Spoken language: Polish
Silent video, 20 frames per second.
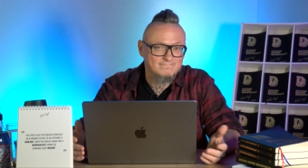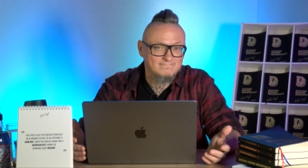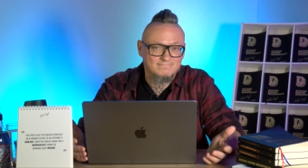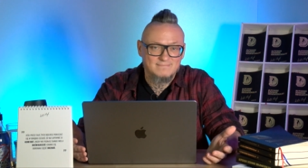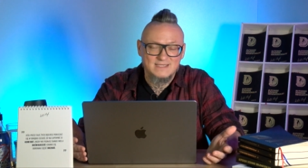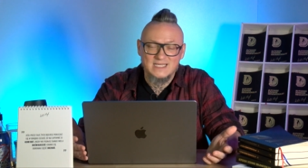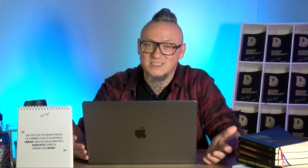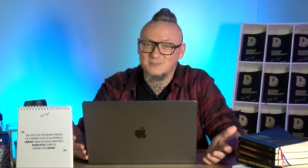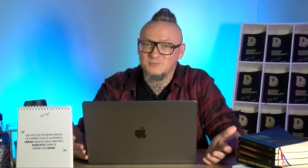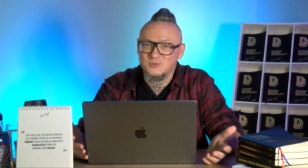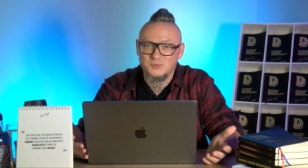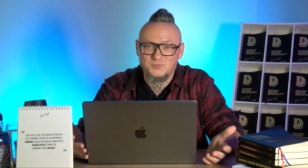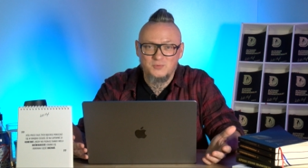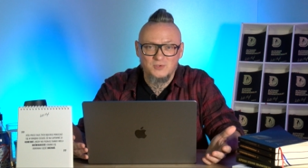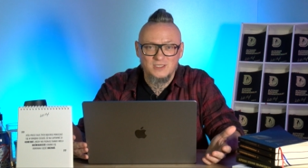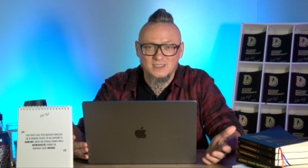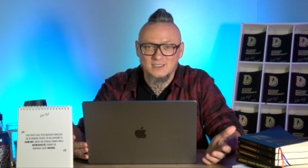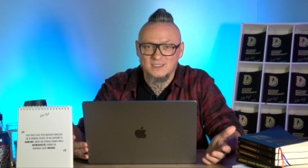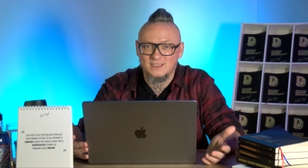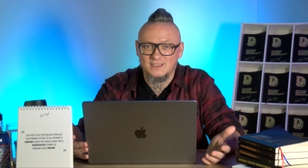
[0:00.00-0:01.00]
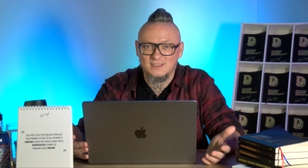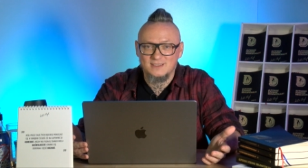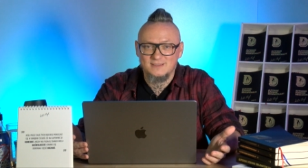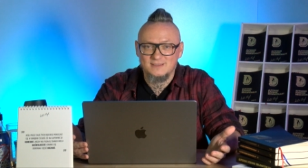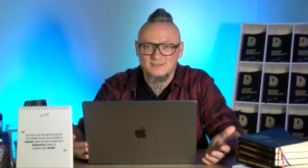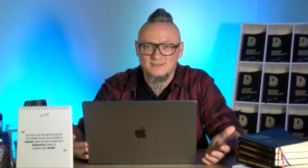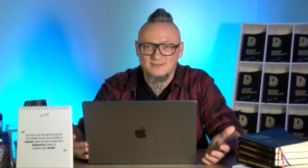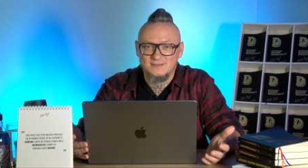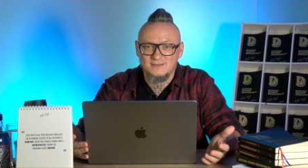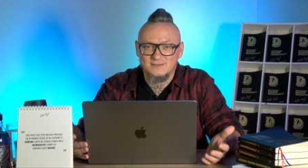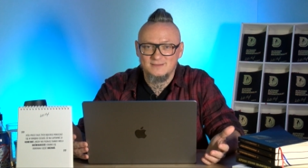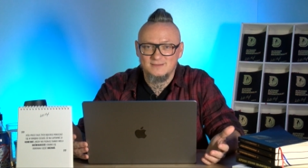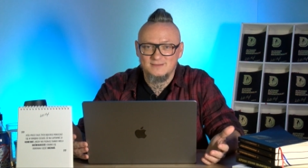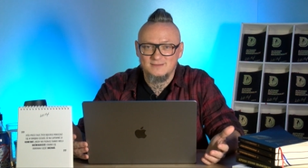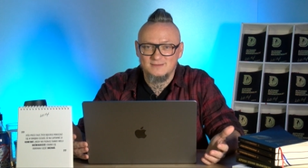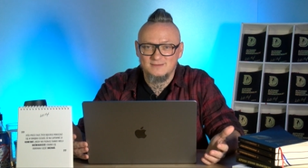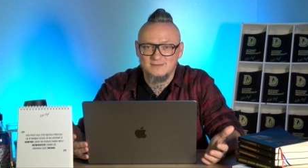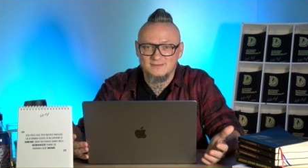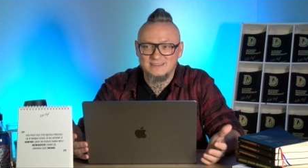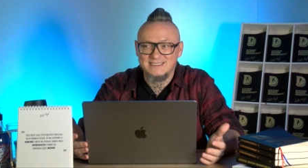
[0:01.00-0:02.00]
Na tym to polega.
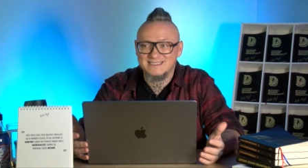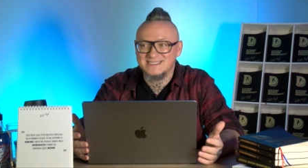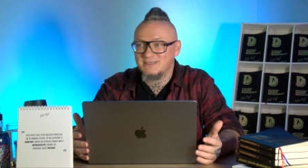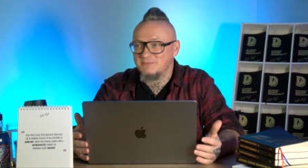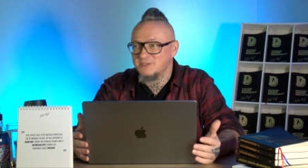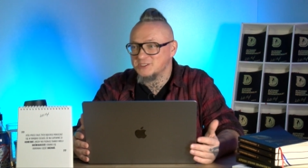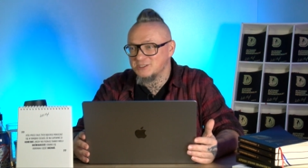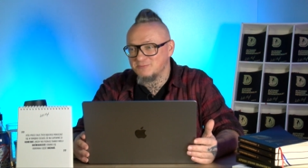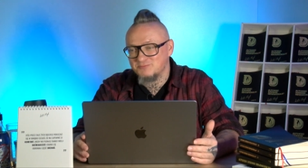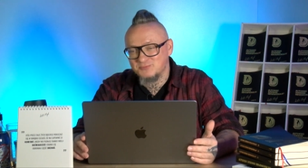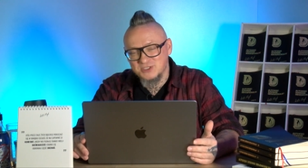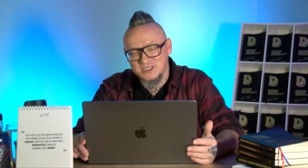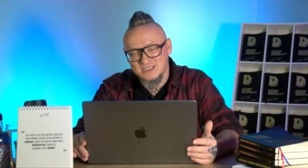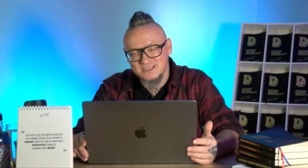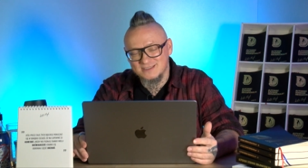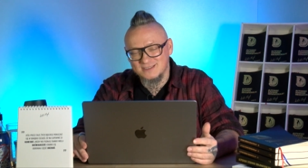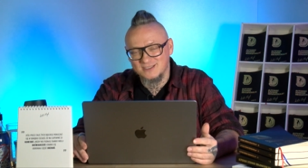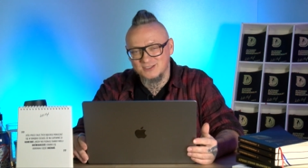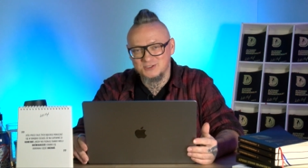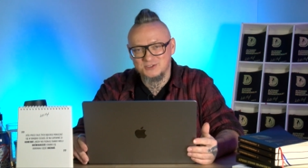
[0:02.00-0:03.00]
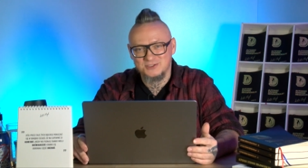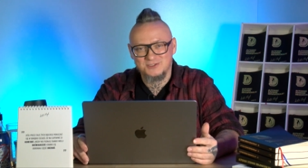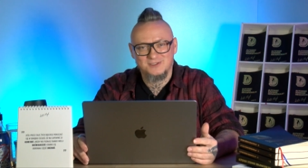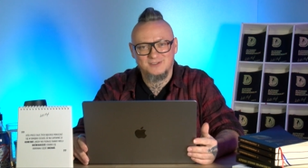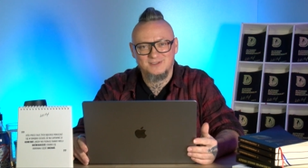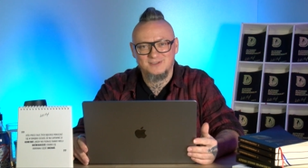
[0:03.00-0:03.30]
Nie zamierzam przestać.